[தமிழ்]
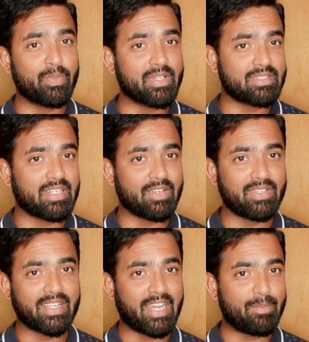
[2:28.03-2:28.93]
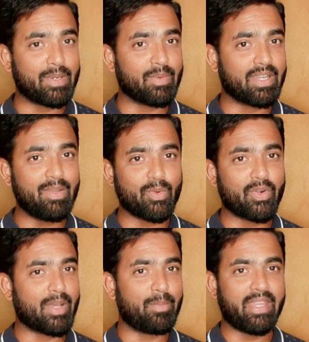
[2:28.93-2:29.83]
பர்சனலாக வந்து கால் பண்ணுவாங்க
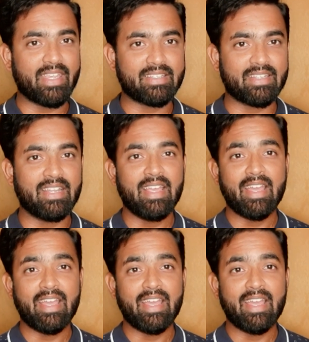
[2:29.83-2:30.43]
உங்களோட அப்ளிகேஷன்